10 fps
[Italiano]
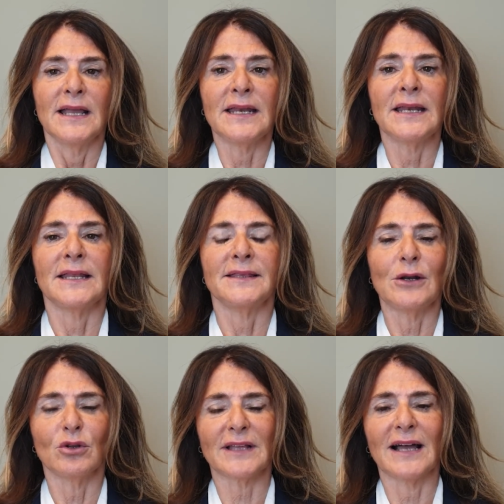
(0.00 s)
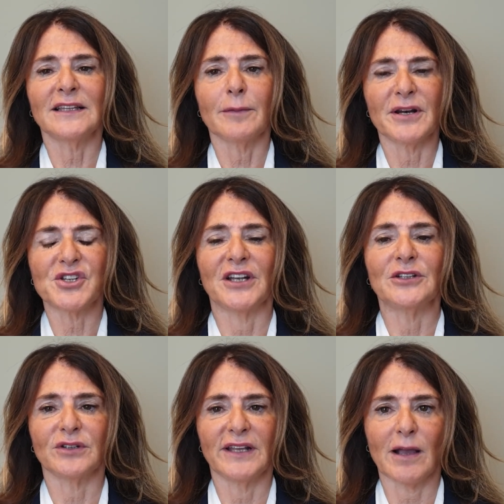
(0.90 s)

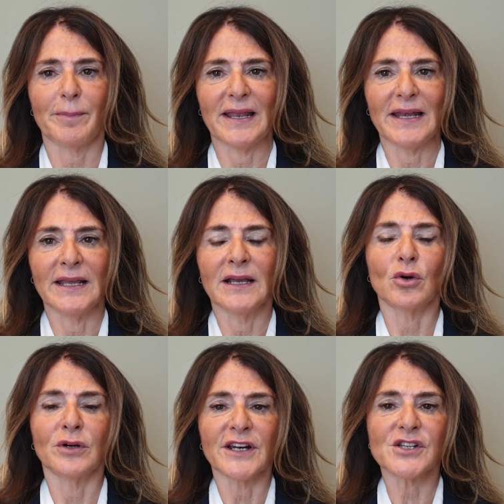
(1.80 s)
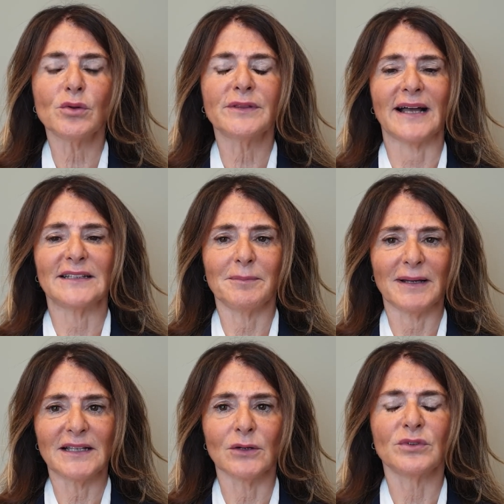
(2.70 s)
nell'80% dei capelli, con i risultati
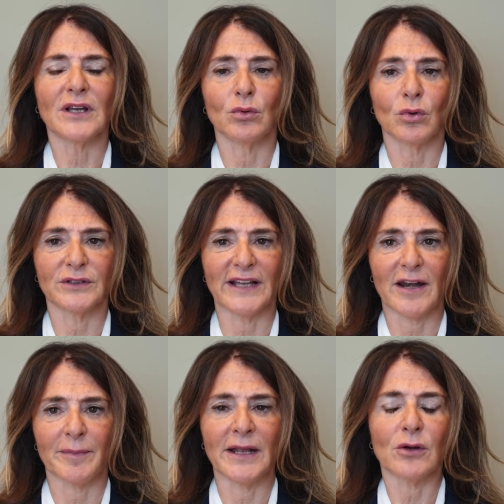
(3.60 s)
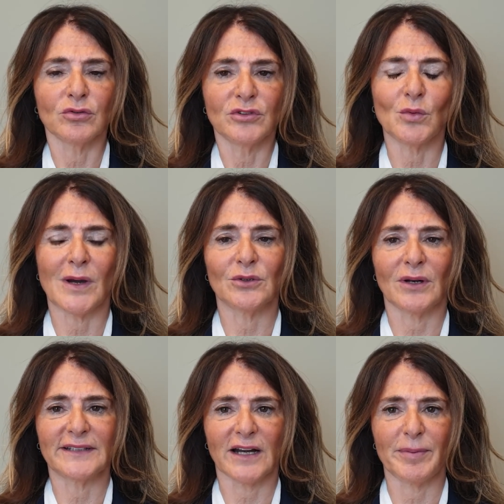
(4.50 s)
mantenuti a lungo termine continuando
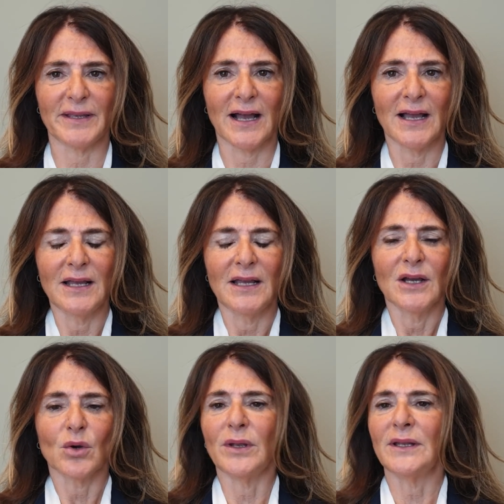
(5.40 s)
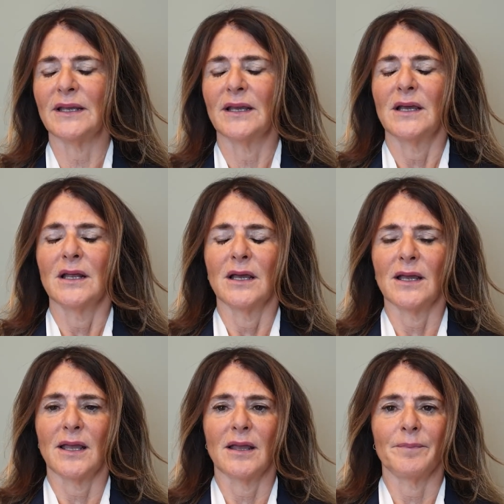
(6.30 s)
la terapia. Quindi
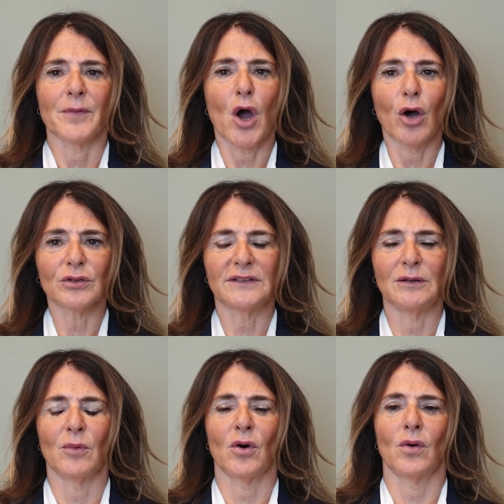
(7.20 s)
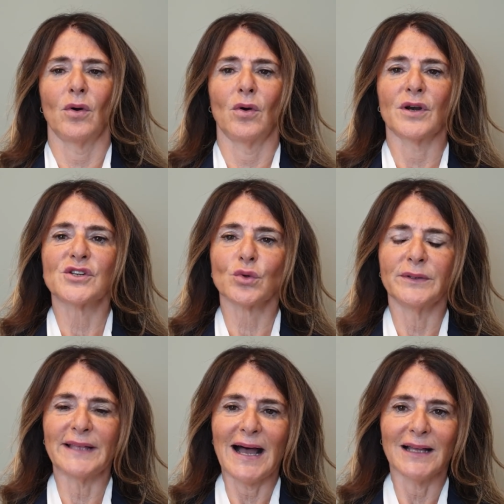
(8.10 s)
eh, ottimo eh,
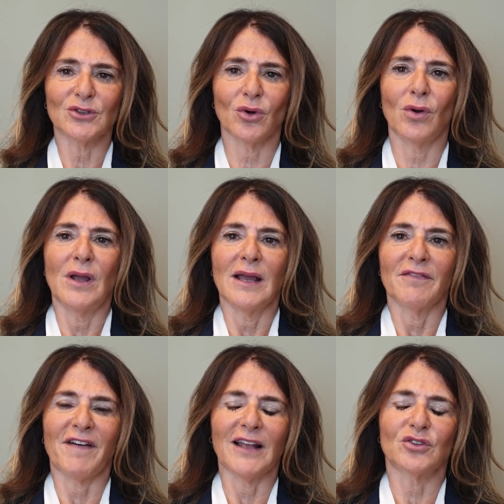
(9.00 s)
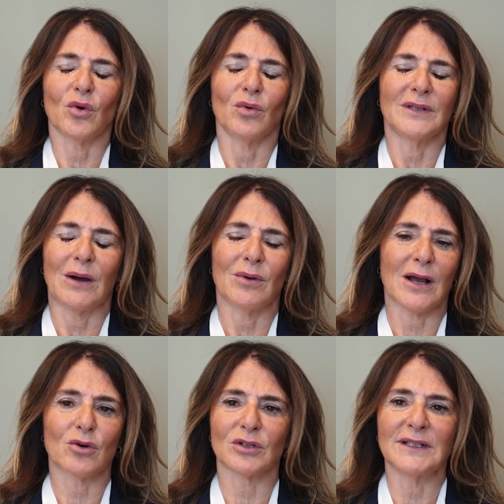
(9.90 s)
risultato fatto da
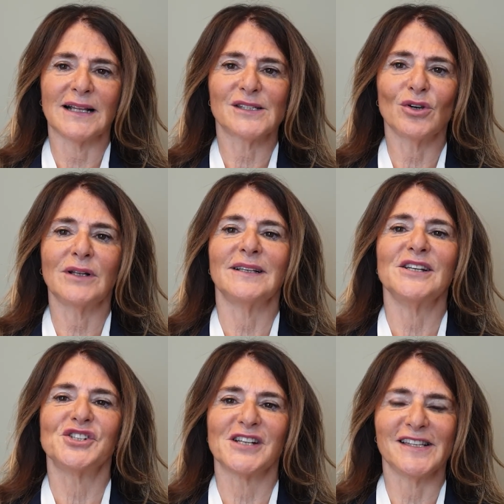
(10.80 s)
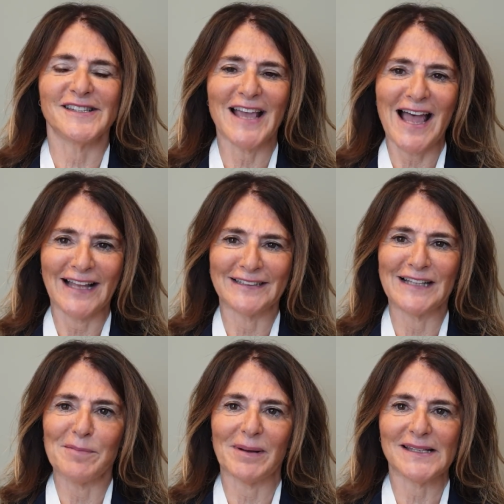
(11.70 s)
una coordinazione degli scienziati,
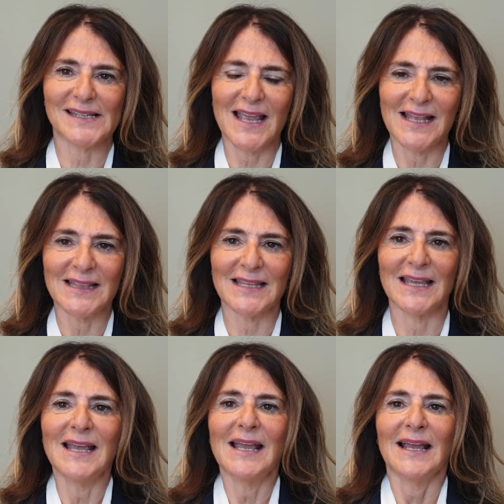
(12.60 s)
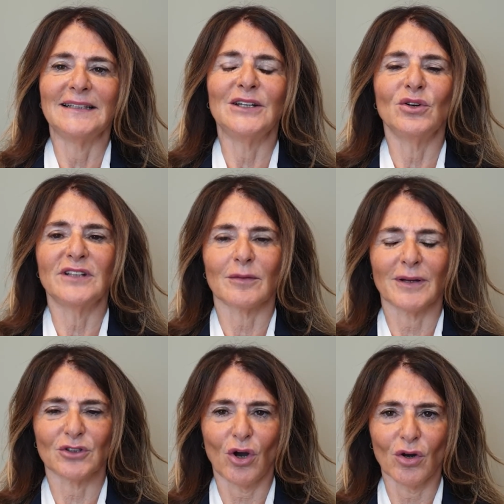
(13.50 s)
dei pazienti e di noi
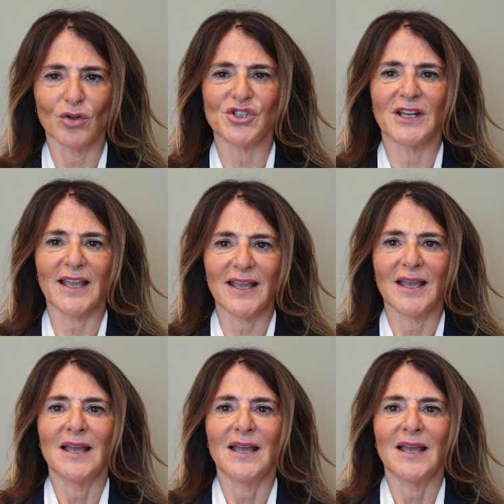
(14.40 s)
dermatologi che